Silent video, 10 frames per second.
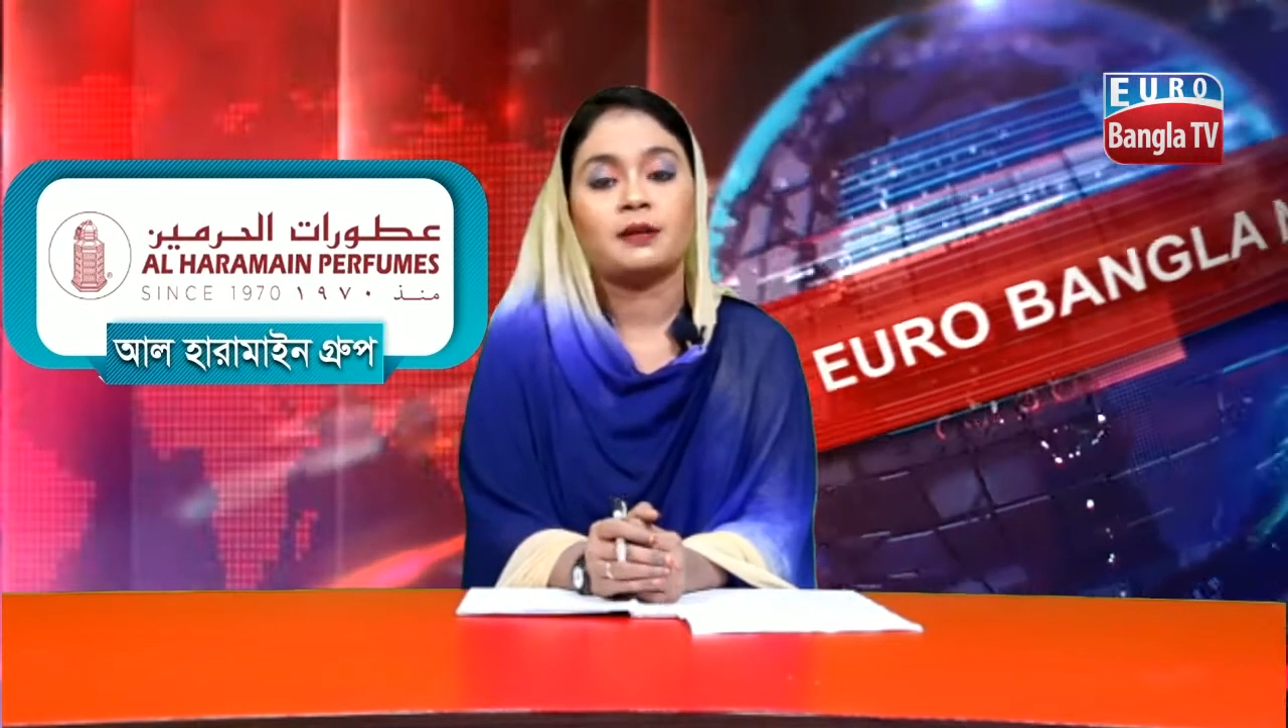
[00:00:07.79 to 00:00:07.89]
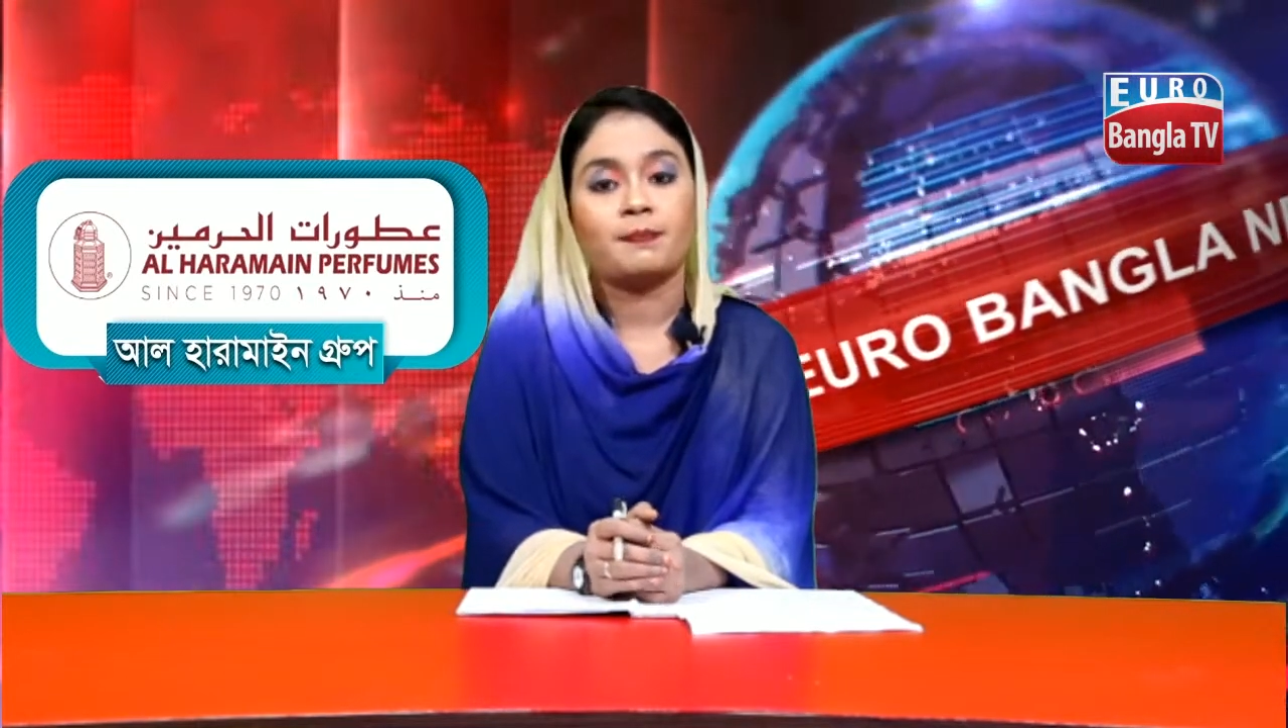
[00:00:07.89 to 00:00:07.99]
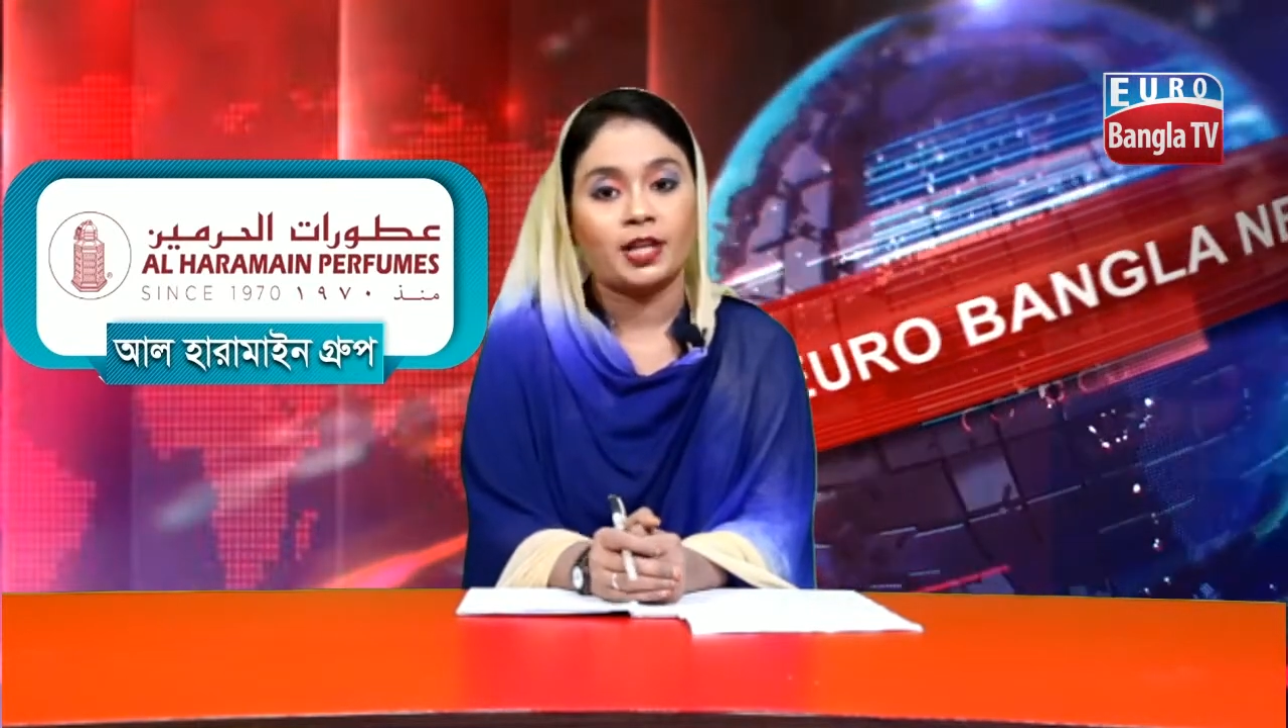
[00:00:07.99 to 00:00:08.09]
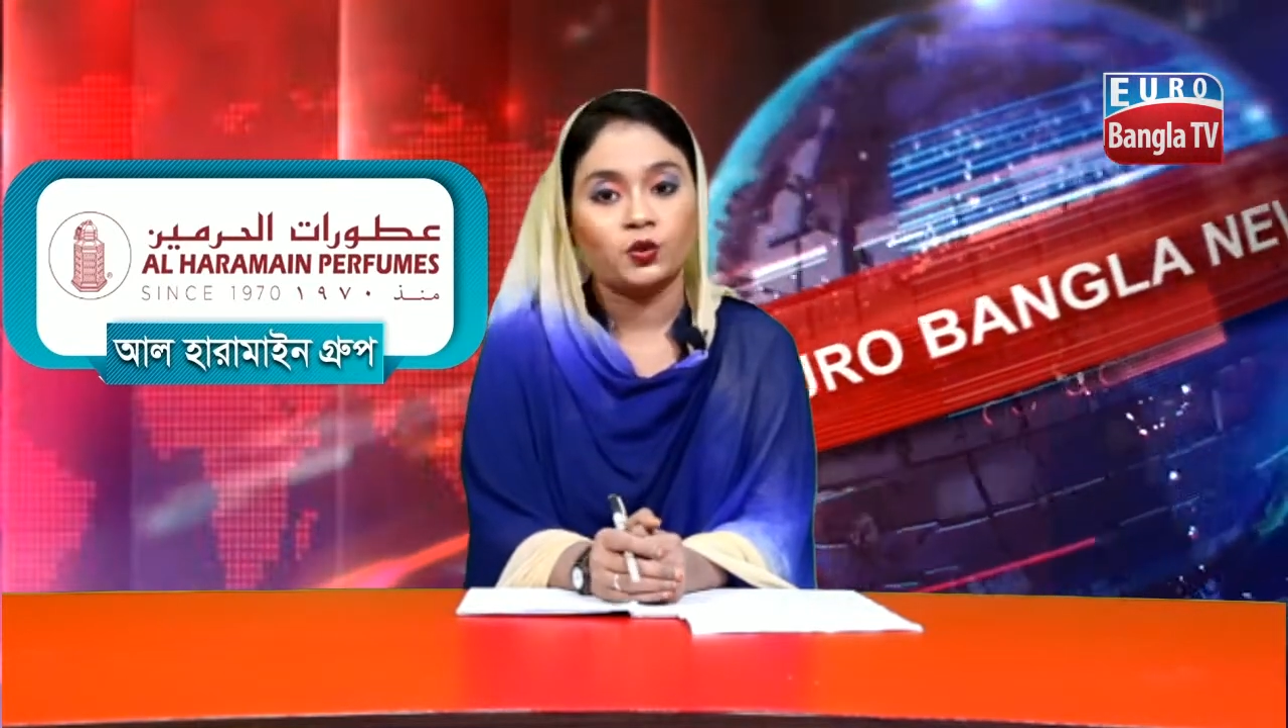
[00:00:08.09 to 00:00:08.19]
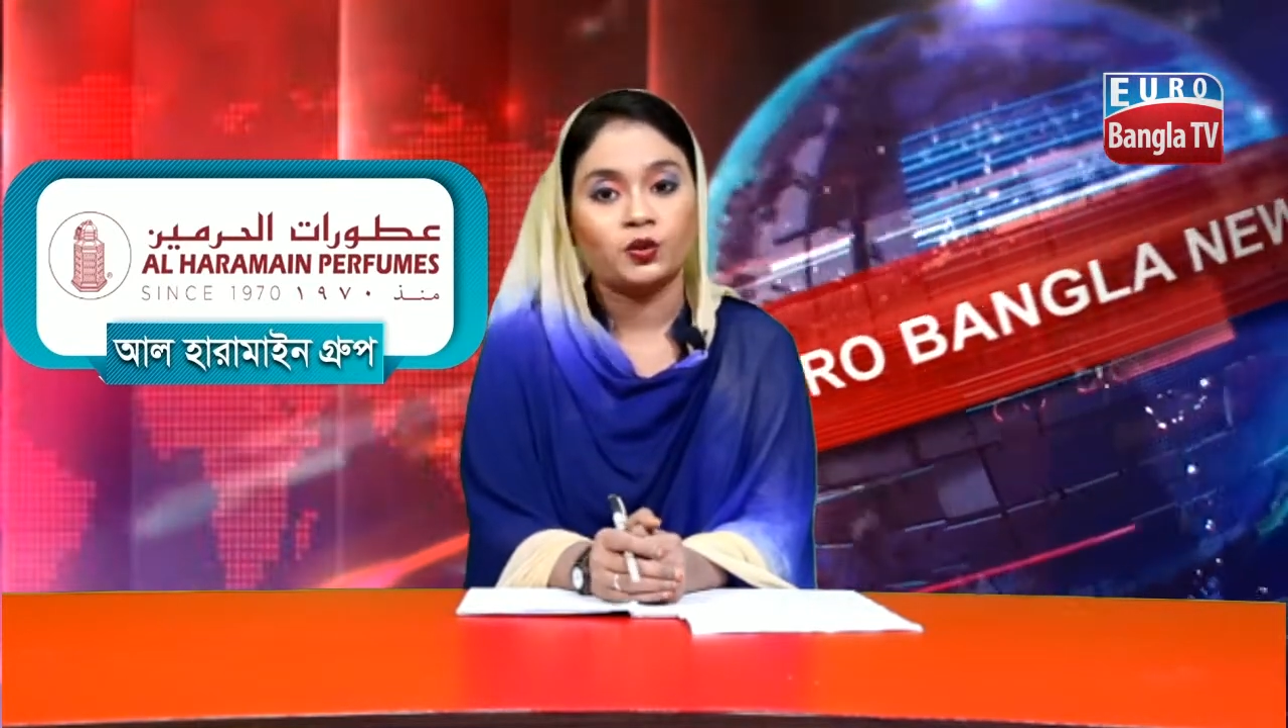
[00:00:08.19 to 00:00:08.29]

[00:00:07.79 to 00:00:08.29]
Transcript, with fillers: বেতন